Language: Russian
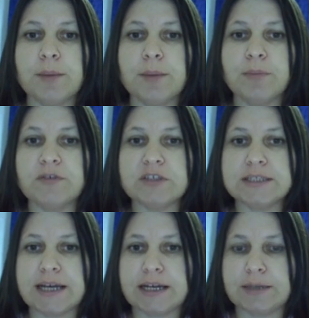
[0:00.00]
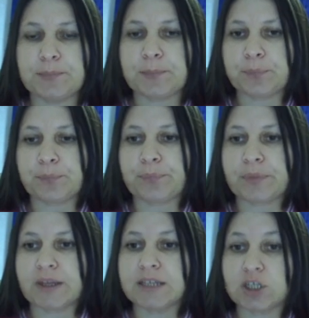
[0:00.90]
мы выделяем
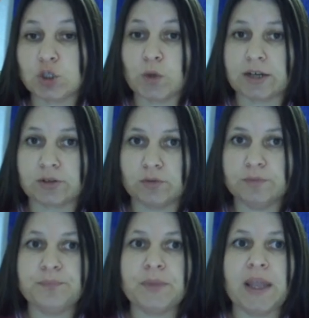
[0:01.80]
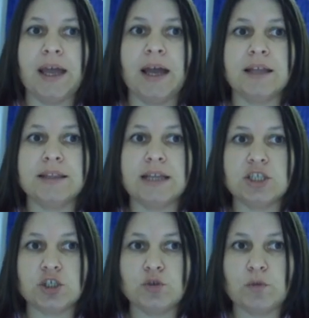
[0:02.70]
нашу карту.
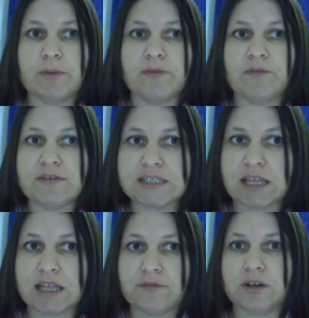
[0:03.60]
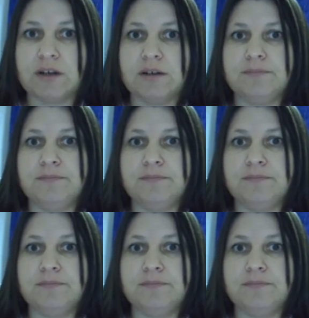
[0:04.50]
Дальше идем во вставка,